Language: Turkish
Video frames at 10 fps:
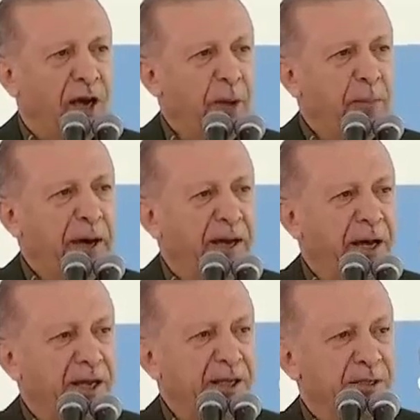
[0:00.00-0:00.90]

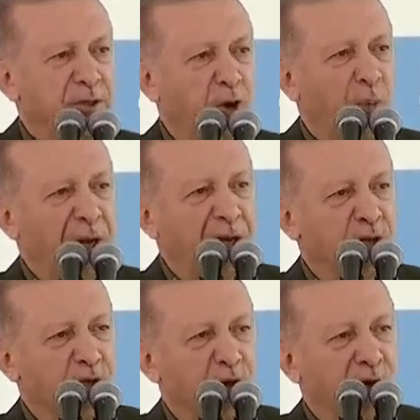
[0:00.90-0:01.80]
emperyalist
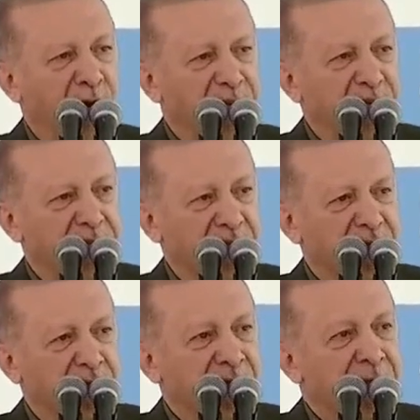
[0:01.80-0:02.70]
operasyon
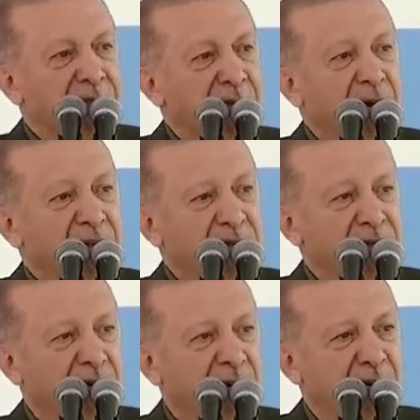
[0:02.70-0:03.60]
aygıtı
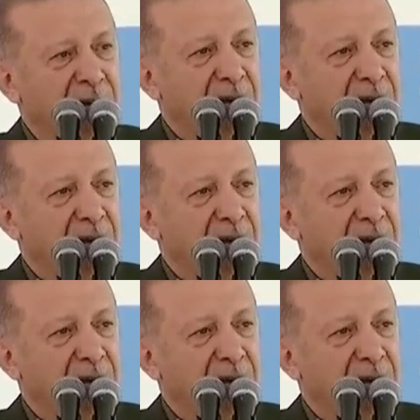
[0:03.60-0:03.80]
sadece